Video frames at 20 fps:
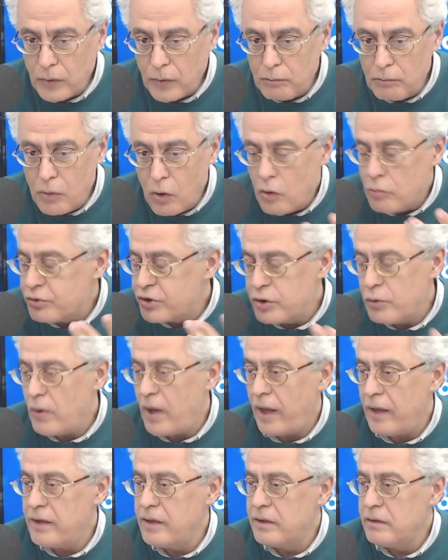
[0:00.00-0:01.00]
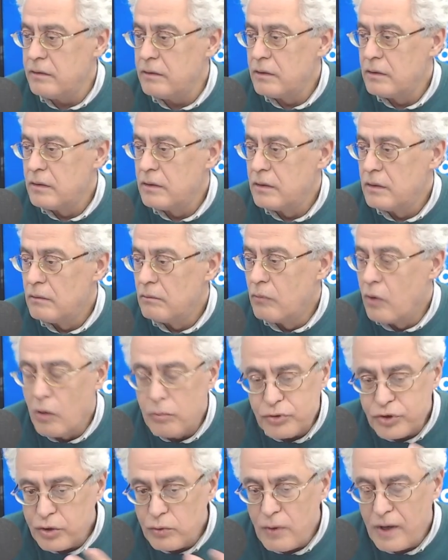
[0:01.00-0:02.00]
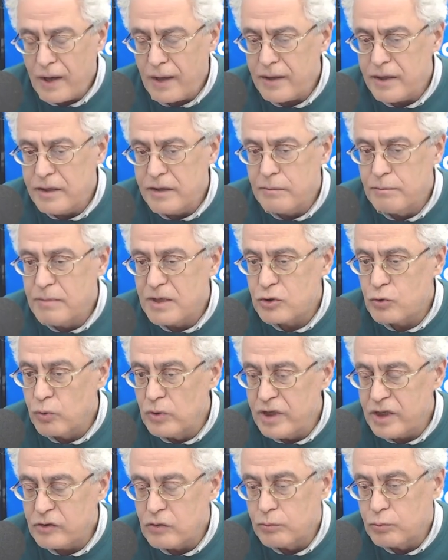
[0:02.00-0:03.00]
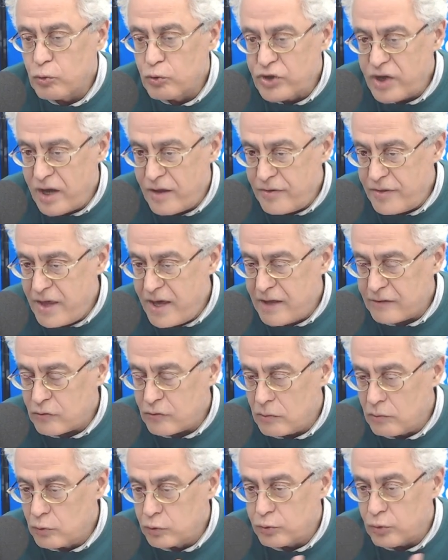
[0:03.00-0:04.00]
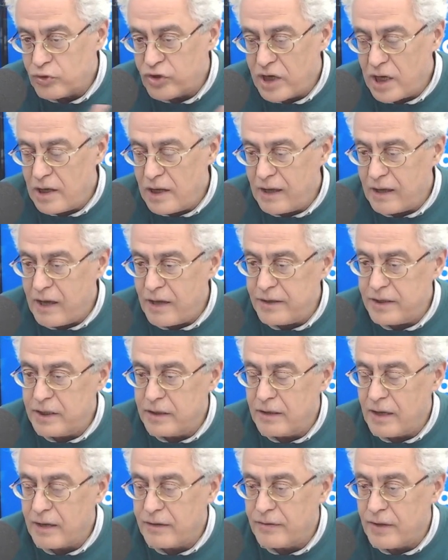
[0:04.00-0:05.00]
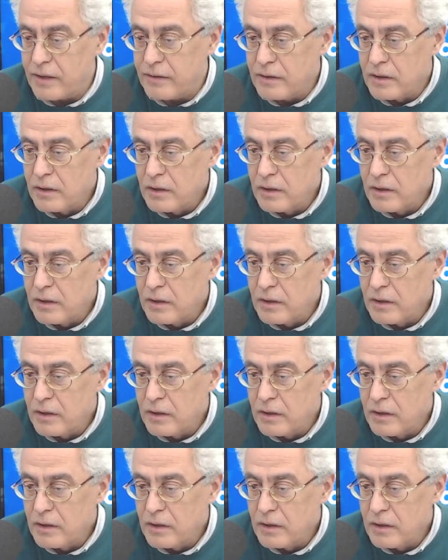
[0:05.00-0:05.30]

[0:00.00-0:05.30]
ما همش واعيين ما همش واعيين بمسؤوليتهم تجاه ذاتهم وتجاه الاخرين ايضا